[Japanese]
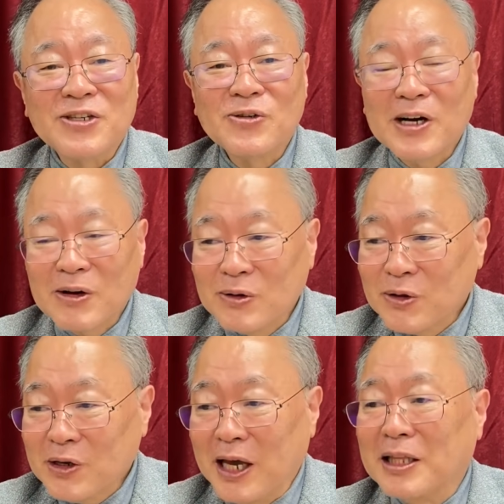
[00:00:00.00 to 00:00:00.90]
小学校の
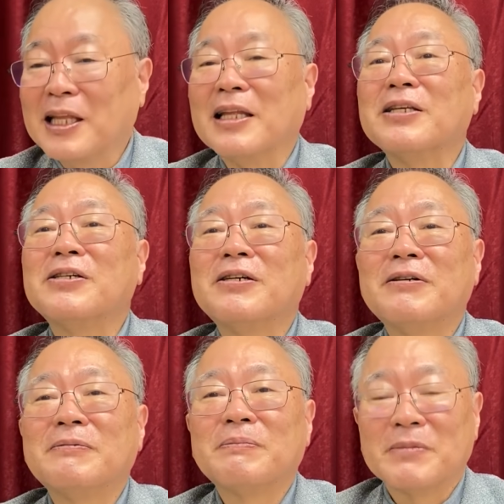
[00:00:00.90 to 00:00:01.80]
時にやってたんですよ。
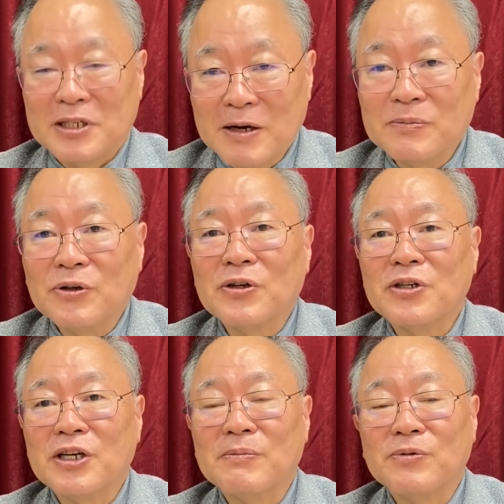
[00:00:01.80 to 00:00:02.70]

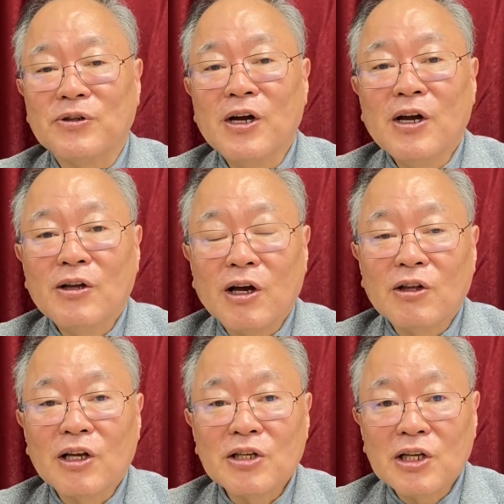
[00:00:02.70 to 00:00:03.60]
ジャンプジャンプいや、
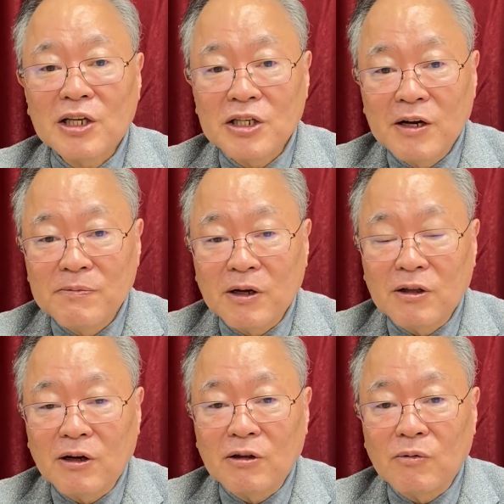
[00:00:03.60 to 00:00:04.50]
なぜ、なぜジャンプやっ
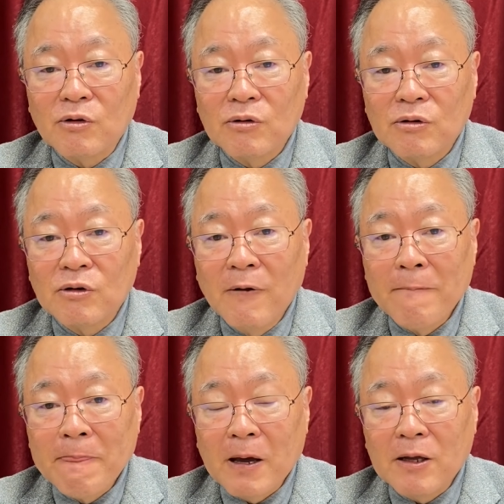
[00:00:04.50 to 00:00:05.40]
たかったの、この、
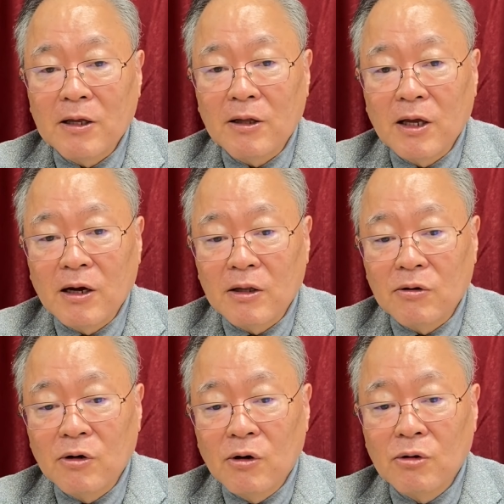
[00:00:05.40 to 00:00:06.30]
あれでね、あ
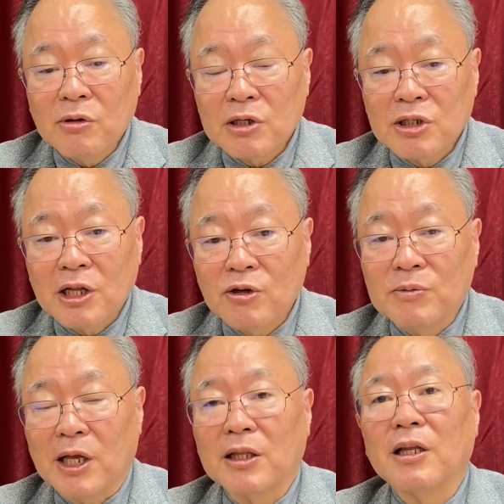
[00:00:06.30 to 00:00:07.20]
の、本当は菅
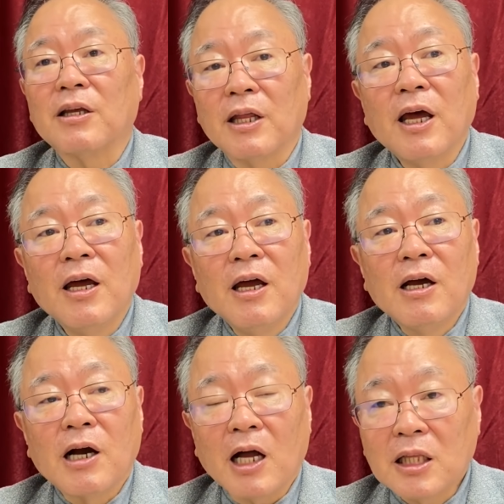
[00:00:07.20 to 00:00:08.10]
ドームだったんだよね。は
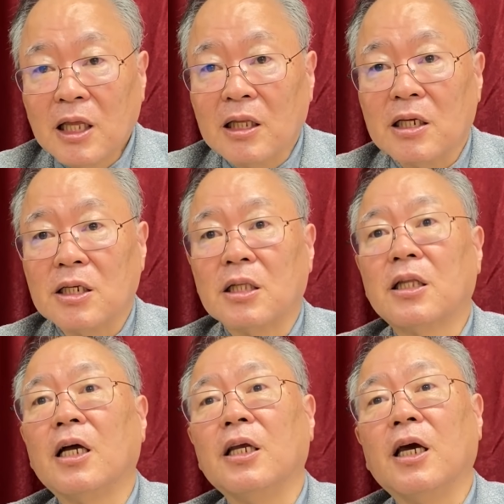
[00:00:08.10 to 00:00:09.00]
い。勝てないんだよ、絶
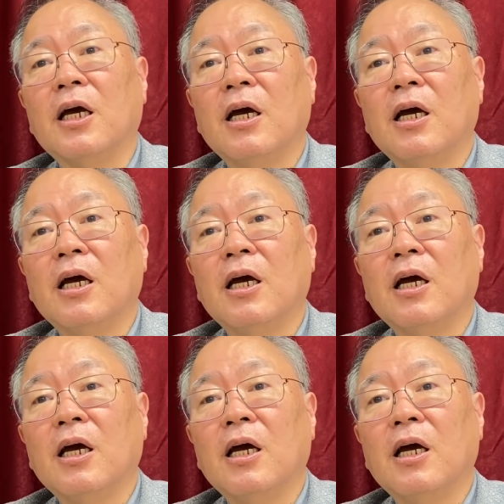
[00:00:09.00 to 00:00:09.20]
対に。